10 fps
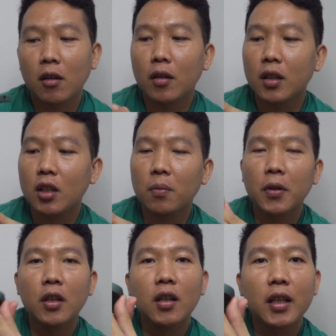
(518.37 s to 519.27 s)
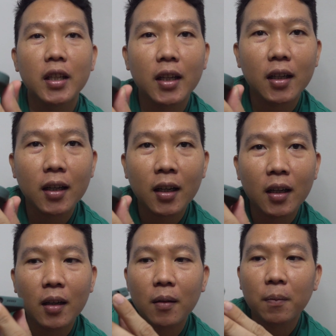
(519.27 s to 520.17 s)
So, uh, dito po yung kanyang
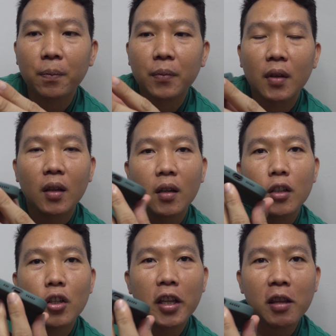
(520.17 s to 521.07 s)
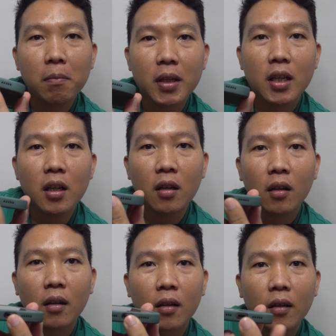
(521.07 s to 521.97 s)
uh, USB
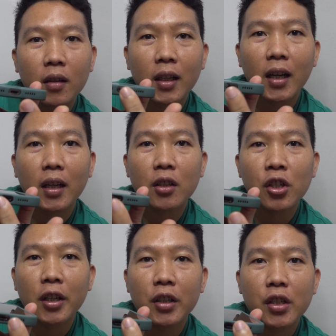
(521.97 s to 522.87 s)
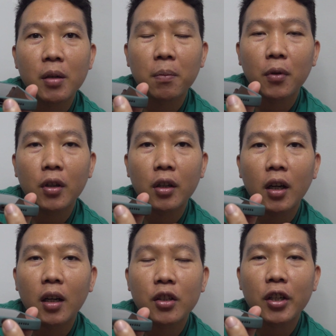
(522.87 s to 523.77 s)
na charging port,
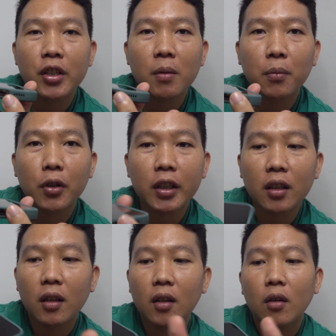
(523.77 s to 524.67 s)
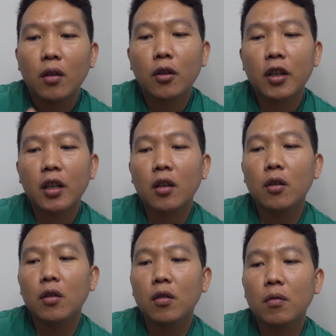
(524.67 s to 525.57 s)
uh, charging port or
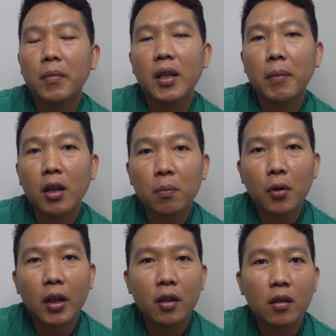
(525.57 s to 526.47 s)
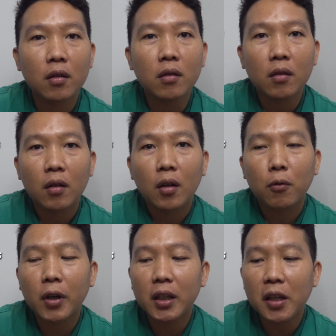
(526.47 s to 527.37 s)
kung may meron po kayong
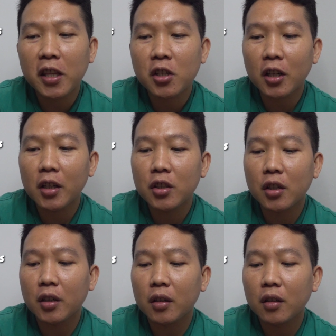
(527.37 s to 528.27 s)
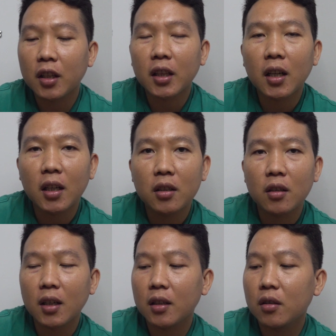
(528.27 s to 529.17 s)
wireless charger, tatanggalin
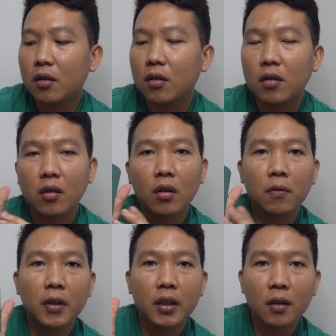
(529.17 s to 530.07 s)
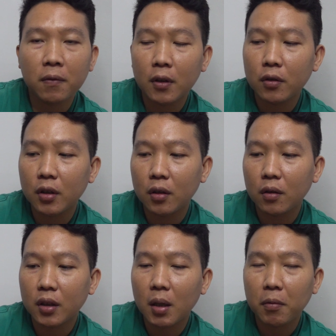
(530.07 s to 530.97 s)
niyo lang yung cover ng phone niyo
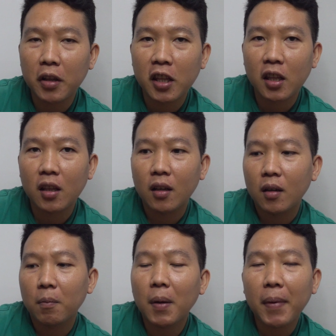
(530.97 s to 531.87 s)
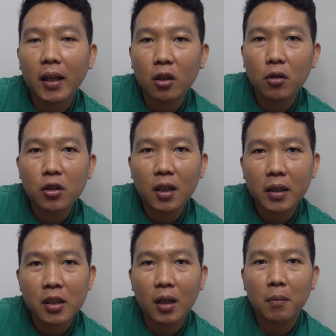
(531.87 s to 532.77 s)
tapos papatong niyo
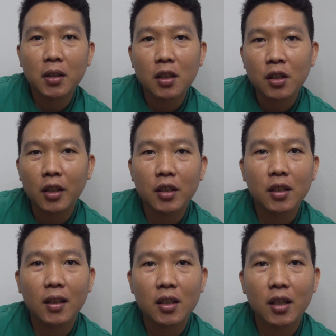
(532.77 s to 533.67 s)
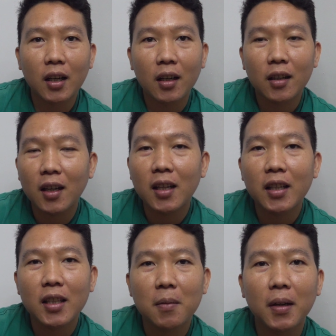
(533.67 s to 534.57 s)
lang siya, mag-charge na siya. Ang
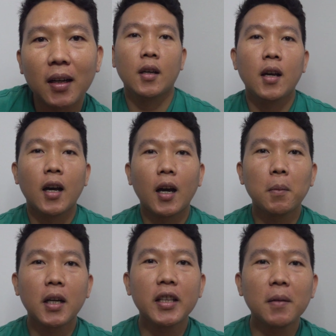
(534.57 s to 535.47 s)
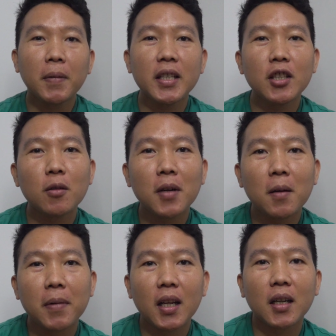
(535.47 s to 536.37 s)
galing, 'di ba? Ang maganda pa dito
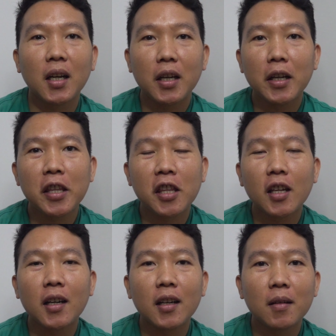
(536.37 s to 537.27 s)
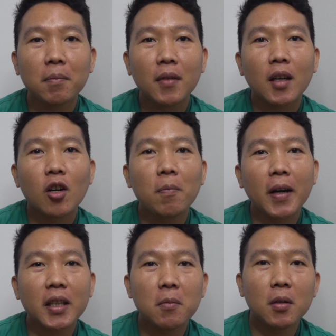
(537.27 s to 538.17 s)
mga palangga is um,
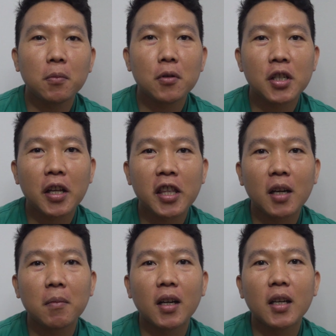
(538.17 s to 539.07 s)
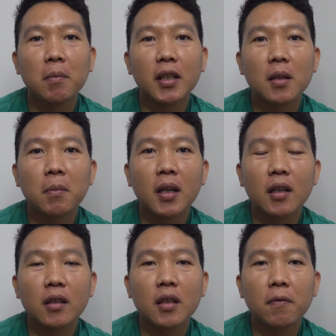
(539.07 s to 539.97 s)
compatible po siya sa mga iba't
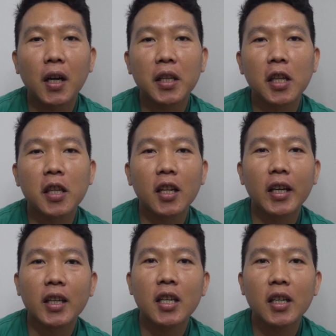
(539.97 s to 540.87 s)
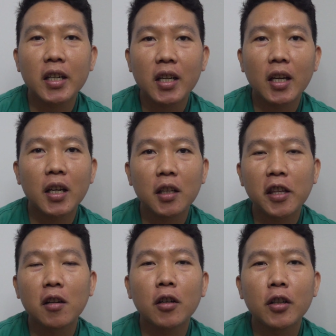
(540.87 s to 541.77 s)
ibang devices like hearing
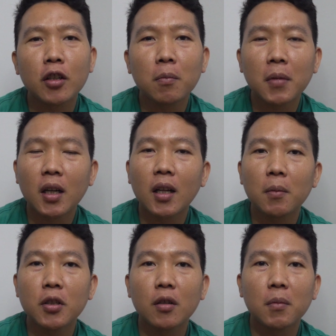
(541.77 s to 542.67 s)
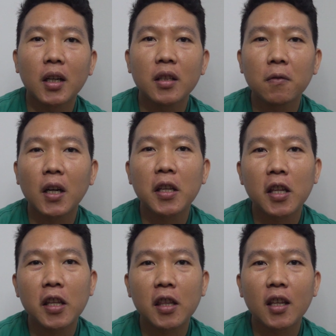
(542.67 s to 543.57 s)
aids or yung mga alam niyo yun, mga
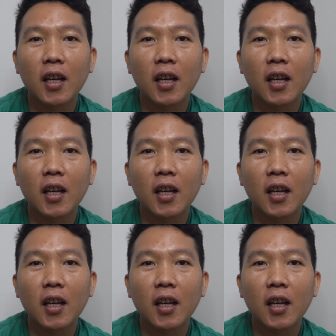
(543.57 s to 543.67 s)
devices